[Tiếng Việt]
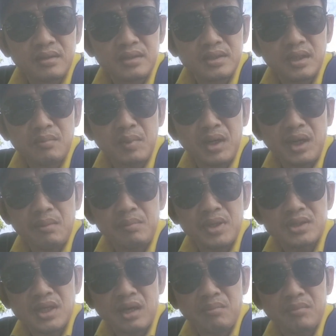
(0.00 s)
chia sẻ ba láp
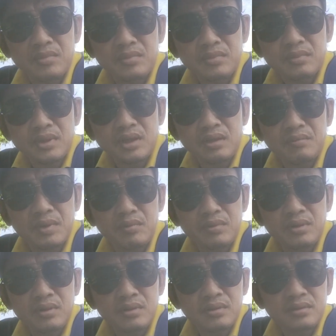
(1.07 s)
ba sàm
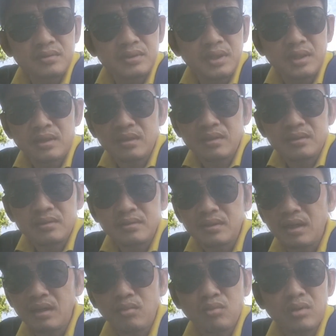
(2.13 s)
với viết
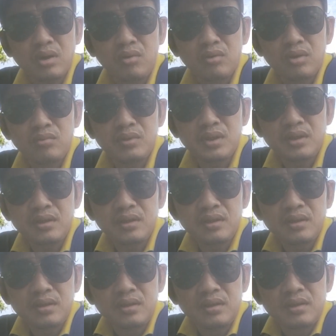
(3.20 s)
người ta đâu có coi nữa quý vị
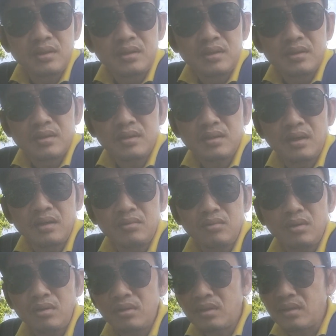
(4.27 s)
cái kênh
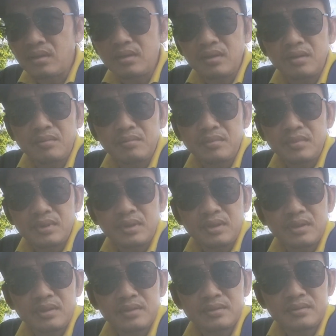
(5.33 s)
của nó là là,
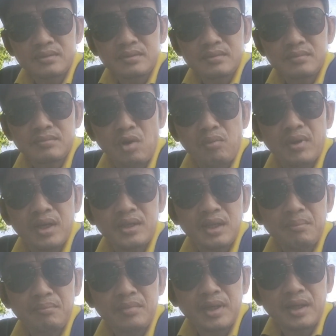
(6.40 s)
là một hai
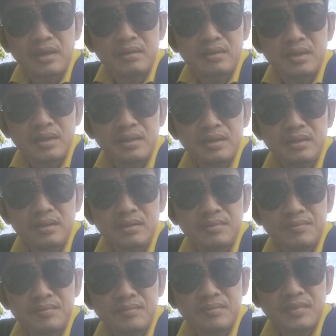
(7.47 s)
trăm ngàn người đăng ký
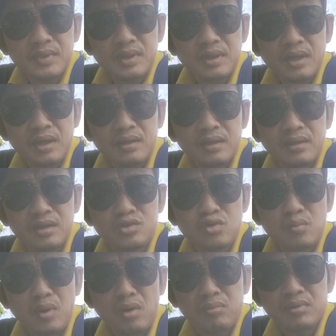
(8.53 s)
cái kênh
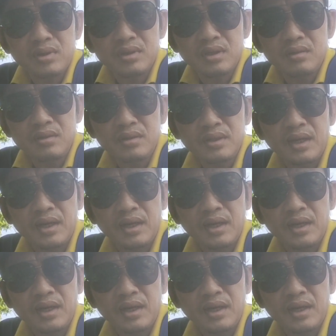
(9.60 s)
số 1 là tới